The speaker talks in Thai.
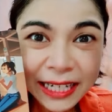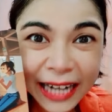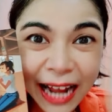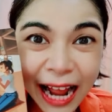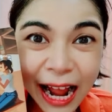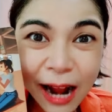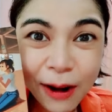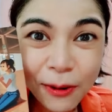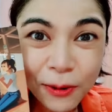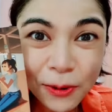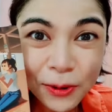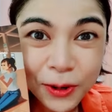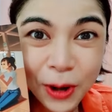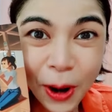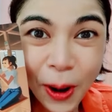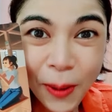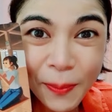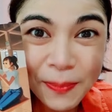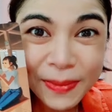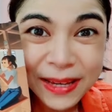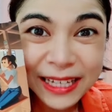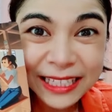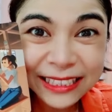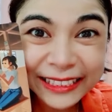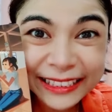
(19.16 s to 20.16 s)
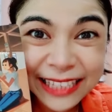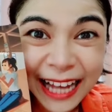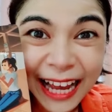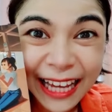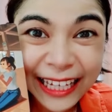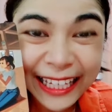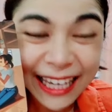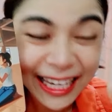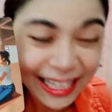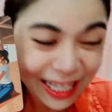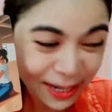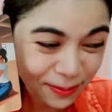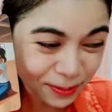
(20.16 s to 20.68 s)
เขาก็มีใจ
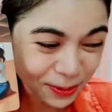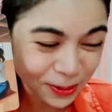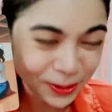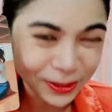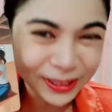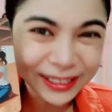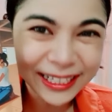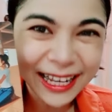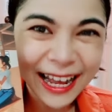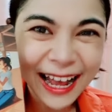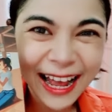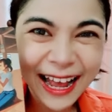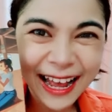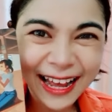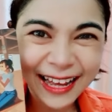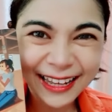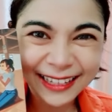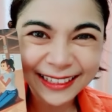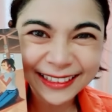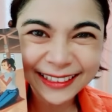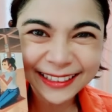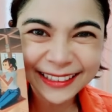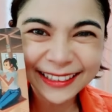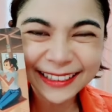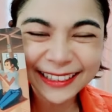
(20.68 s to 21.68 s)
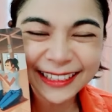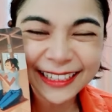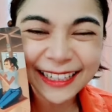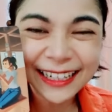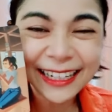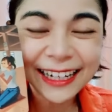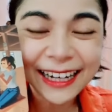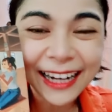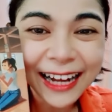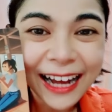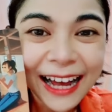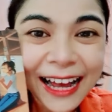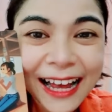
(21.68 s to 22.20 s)
ให้กับคุณค่ะ เอ
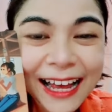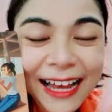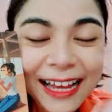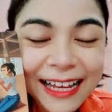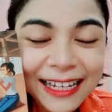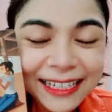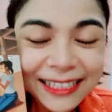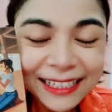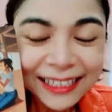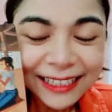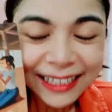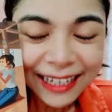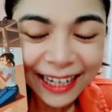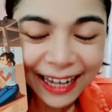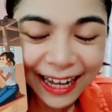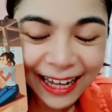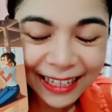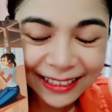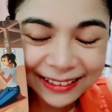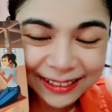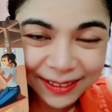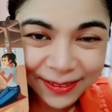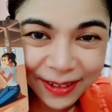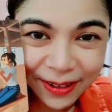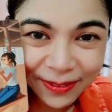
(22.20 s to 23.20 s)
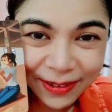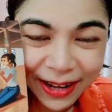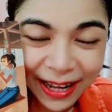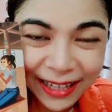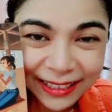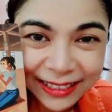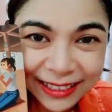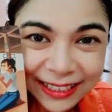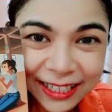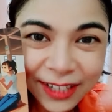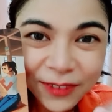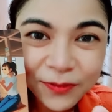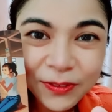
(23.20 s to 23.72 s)
อสำหรับใคร
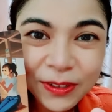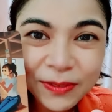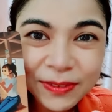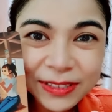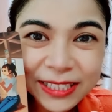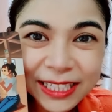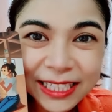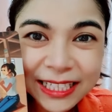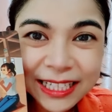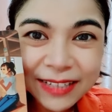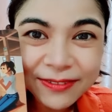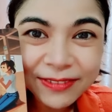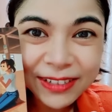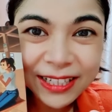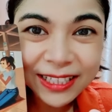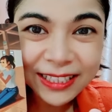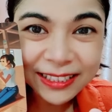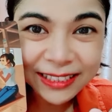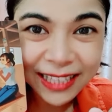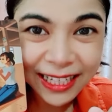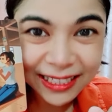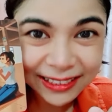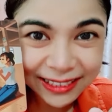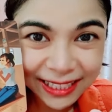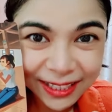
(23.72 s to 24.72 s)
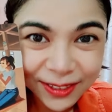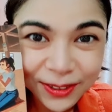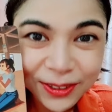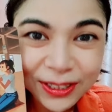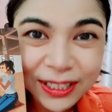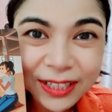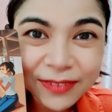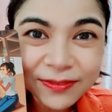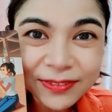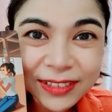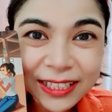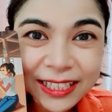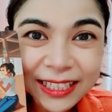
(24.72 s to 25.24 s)
ที่เลื่อนฟีดมาเจอคลิปนี้หรือตั้งใจดู
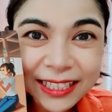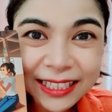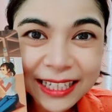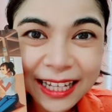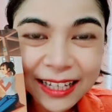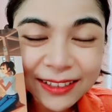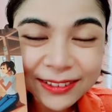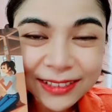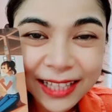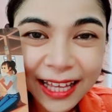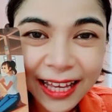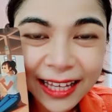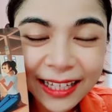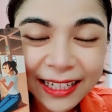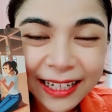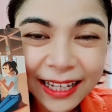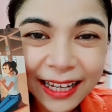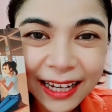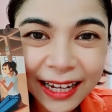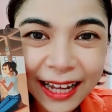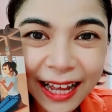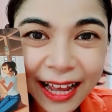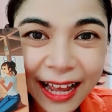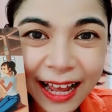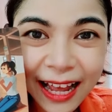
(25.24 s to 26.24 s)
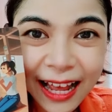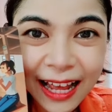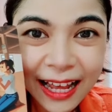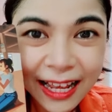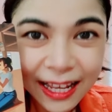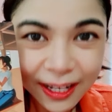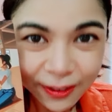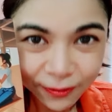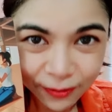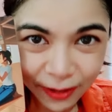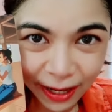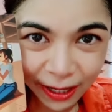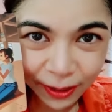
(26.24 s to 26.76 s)
คลิปนี้ก็แล้วแต่นะคะ
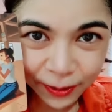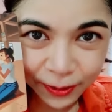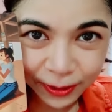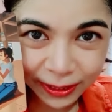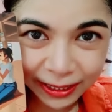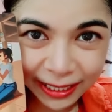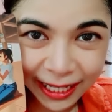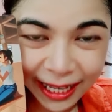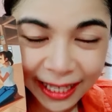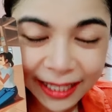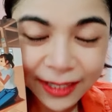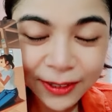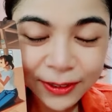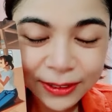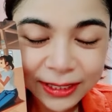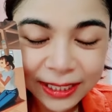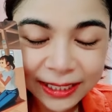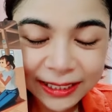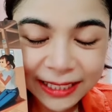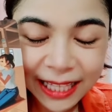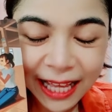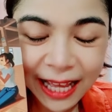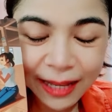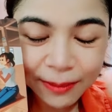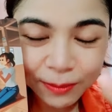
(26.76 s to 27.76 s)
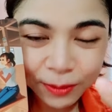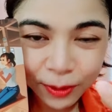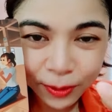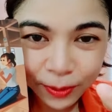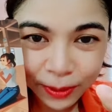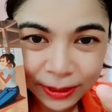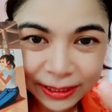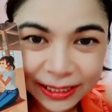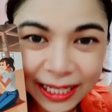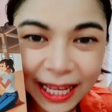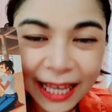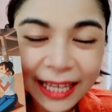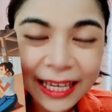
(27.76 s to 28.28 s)
ฝากกดไลค์กดติดตามกด
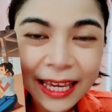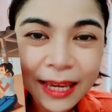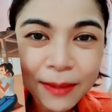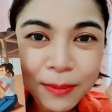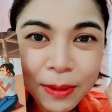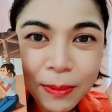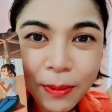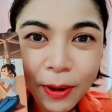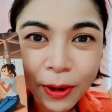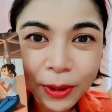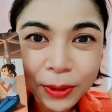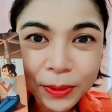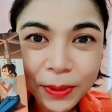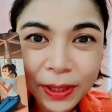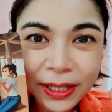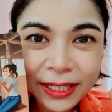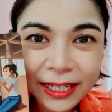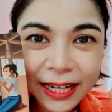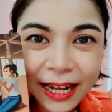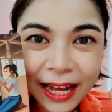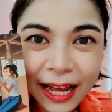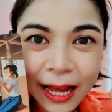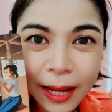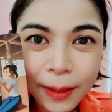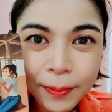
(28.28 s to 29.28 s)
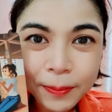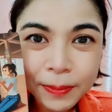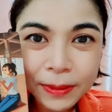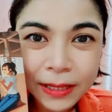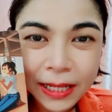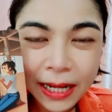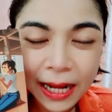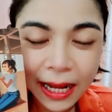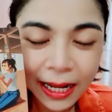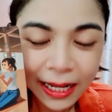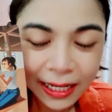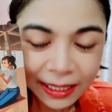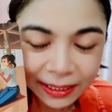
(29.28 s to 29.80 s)
หัวใจให้แม่หมอด้วยนะคะ
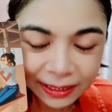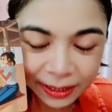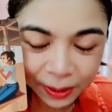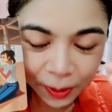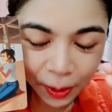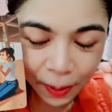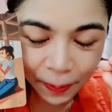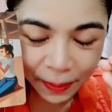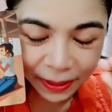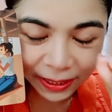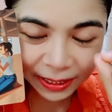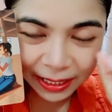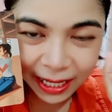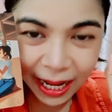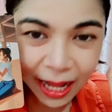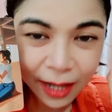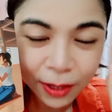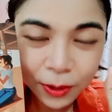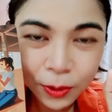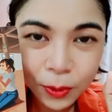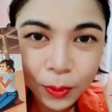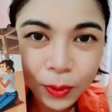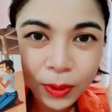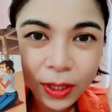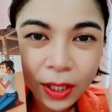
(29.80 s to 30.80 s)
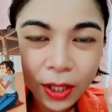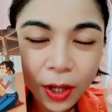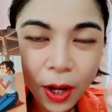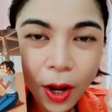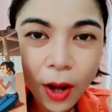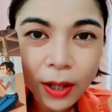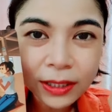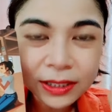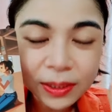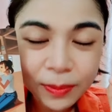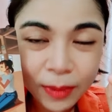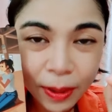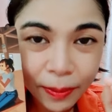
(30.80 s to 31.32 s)
เพื่อถือว่าเป็นค่าครูแล้วก็
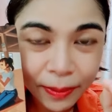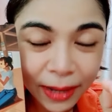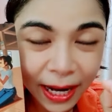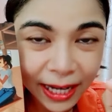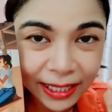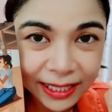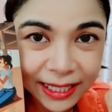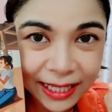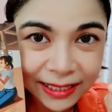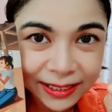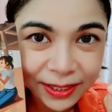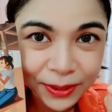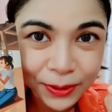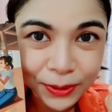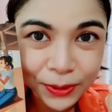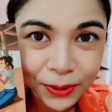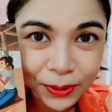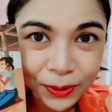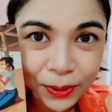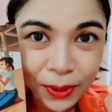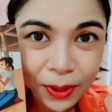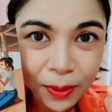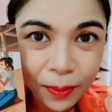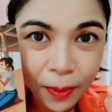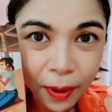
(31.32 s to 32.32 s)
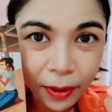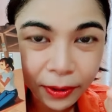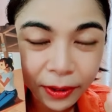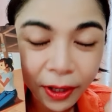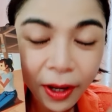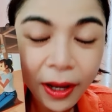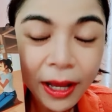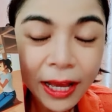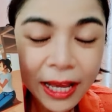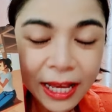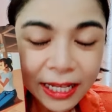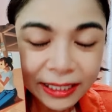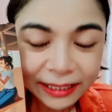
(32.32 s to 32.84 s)
สำหรับใครที่อยากจะดูส่วนตัวกับหมอ
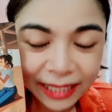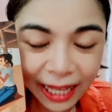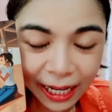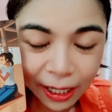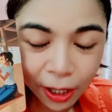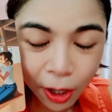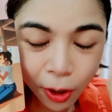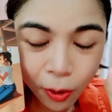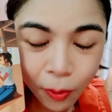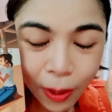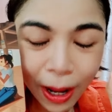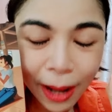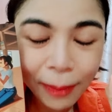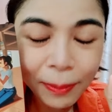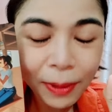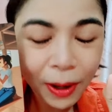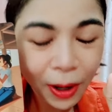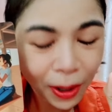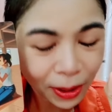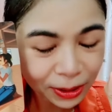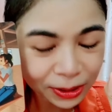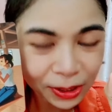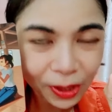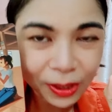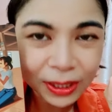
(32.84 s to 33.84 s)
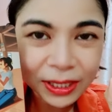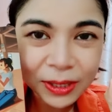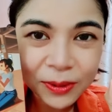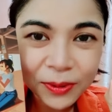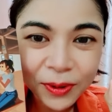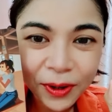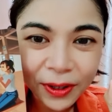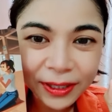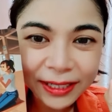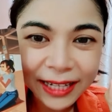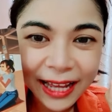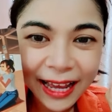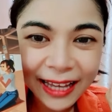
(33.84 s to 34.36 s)
เนาะถ้าข้อความมาขอจองคิว
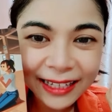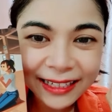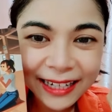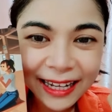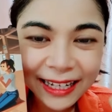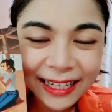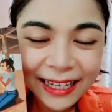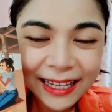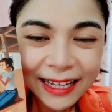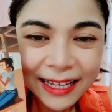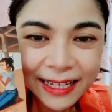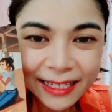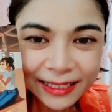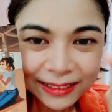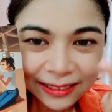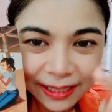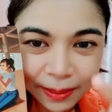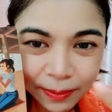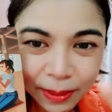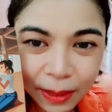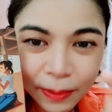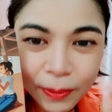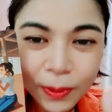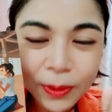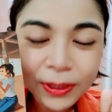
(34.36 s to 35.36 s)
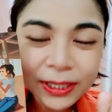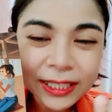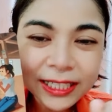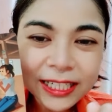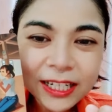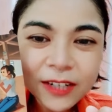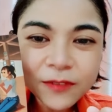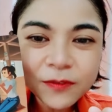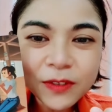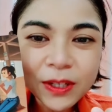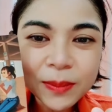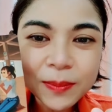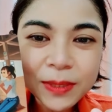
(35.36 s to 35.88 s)
ก่อนได้นะสำหรับคนที่
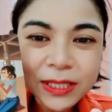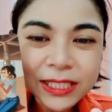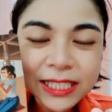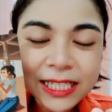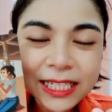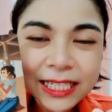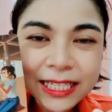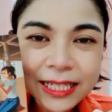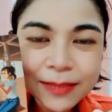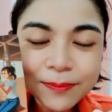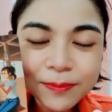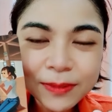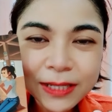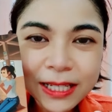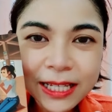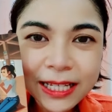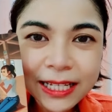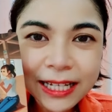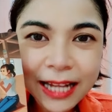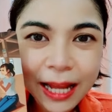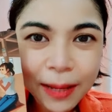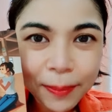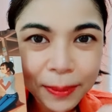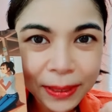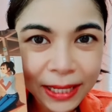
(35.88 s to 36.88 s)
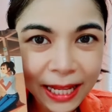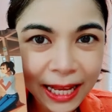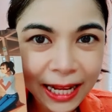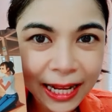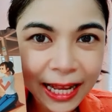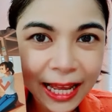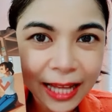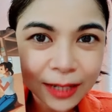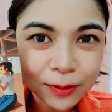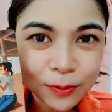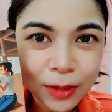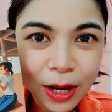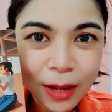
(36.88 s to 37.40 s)
เลื่อนฟีดมาเจอคลิปนี้นะ พลัง
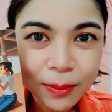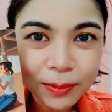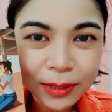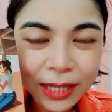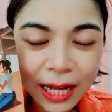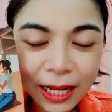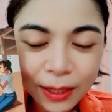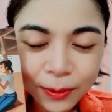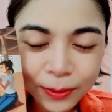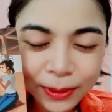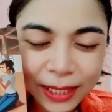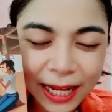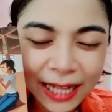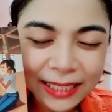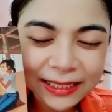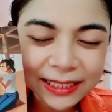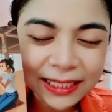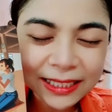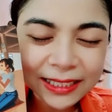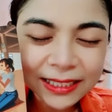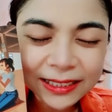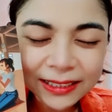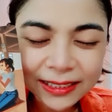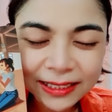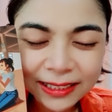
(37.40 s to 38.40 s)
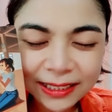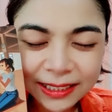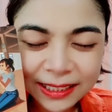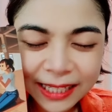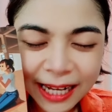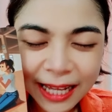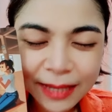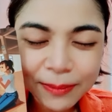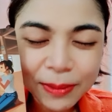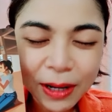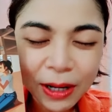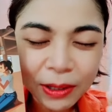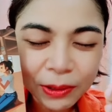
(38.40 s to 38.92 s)
งานความรักคุณอาจจะนึกถึงใค
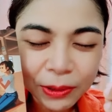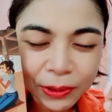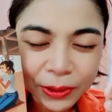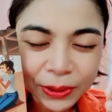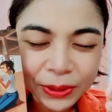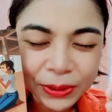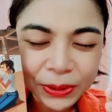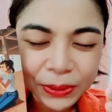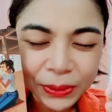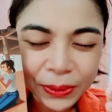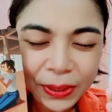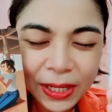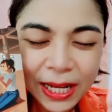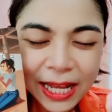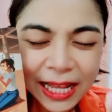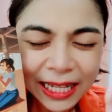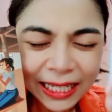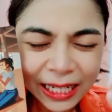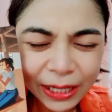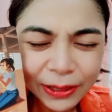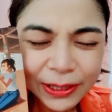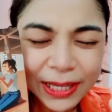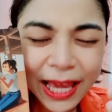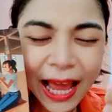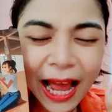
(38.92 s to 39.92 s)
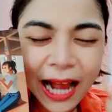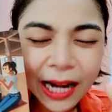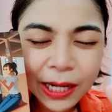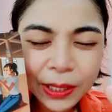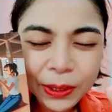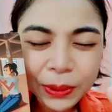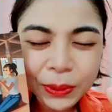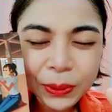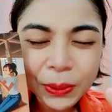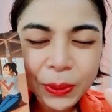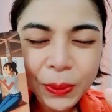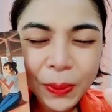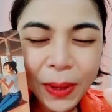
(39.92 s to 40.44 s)
รบางคนอยู่ แล้วอยาก
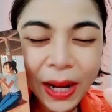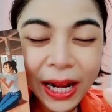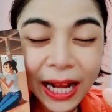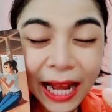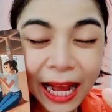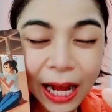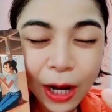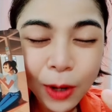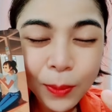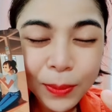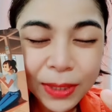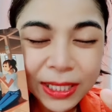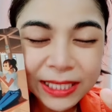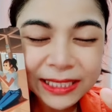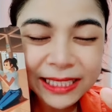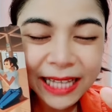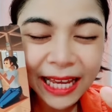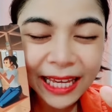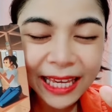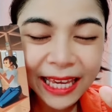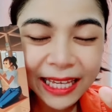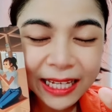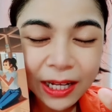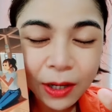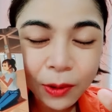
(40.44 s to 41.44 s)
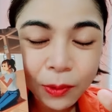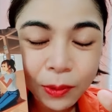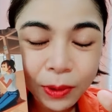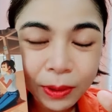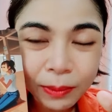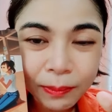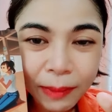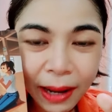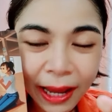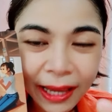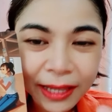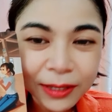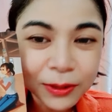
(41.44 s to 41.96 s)
รู้ว่าเขามีใจให้กับคุ
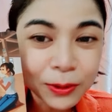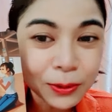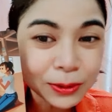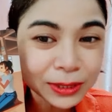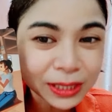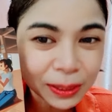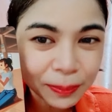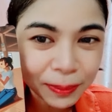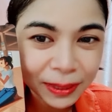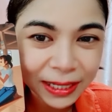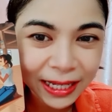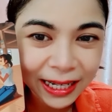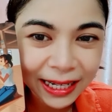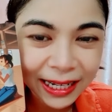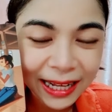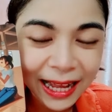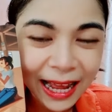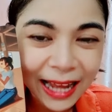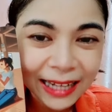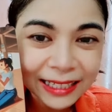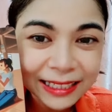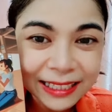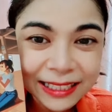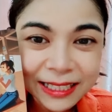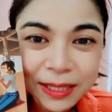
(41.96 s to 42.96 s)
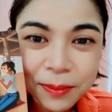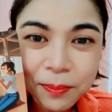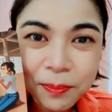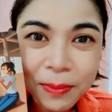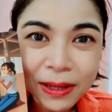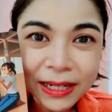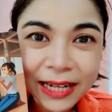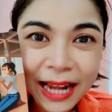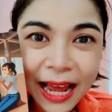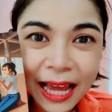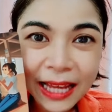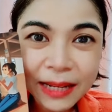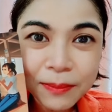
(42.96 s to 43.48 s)
ณไหมดูจากพลังงานที่หยิบ
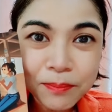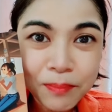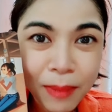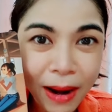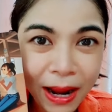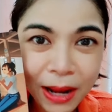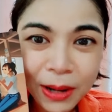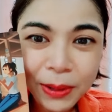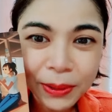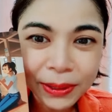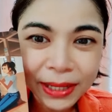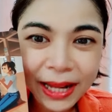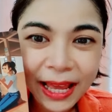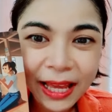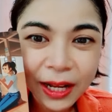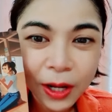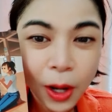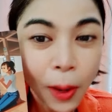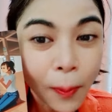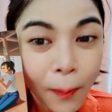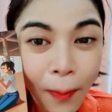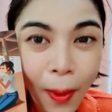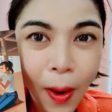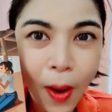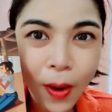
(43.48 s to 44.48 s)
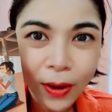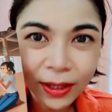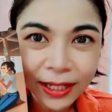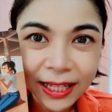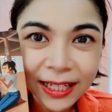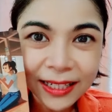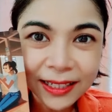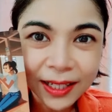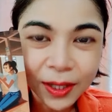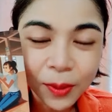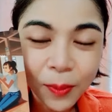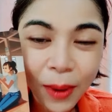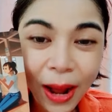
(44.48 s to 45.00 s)
มาได้ใบแรกก็บอก
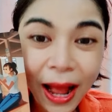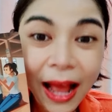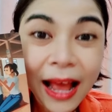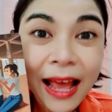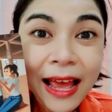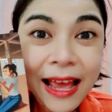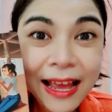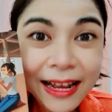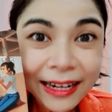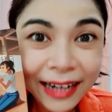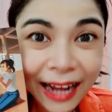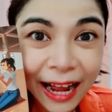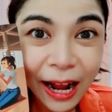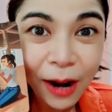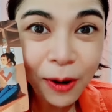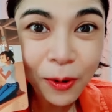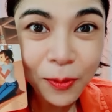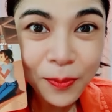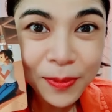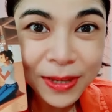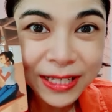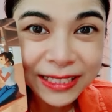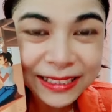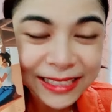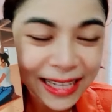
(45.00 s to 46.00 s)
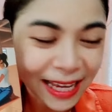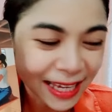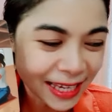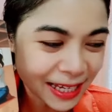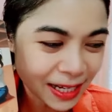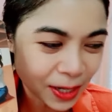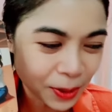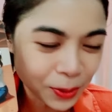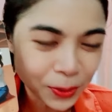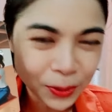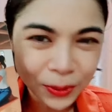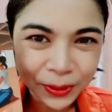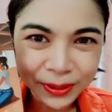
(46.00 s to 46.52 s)
ได้เลยว่า เขามีใจให้
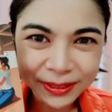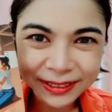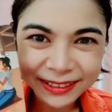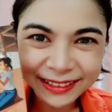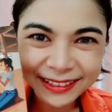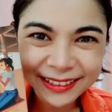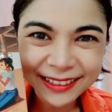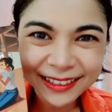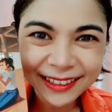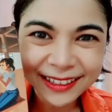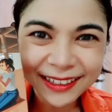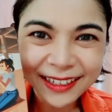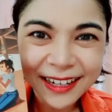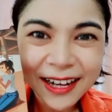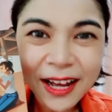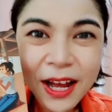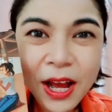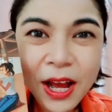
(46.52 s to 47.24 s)
กับคุณเออ